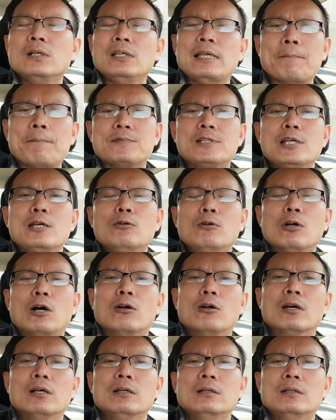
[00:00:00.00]
nhập siêu
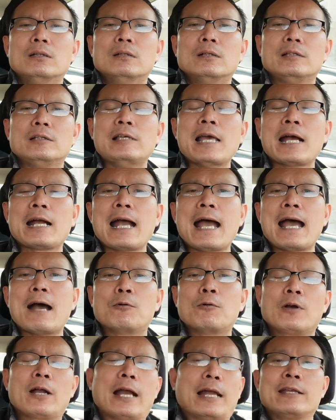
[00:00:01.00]
đồ đó giá
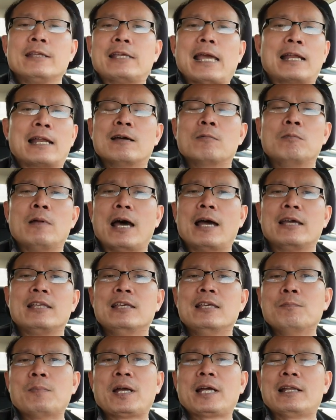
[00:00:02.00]
cao nó cạnh tranh không lại
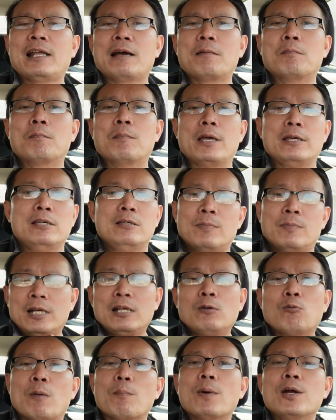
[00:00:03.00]
với mấy cái thằng Mỹ mà
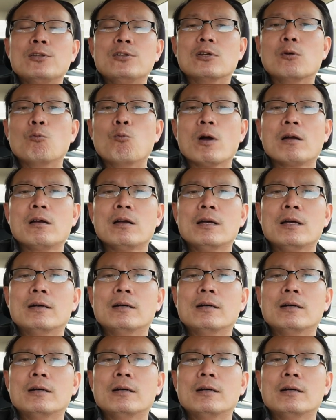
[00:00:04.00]
đi qua bên Trung Quốc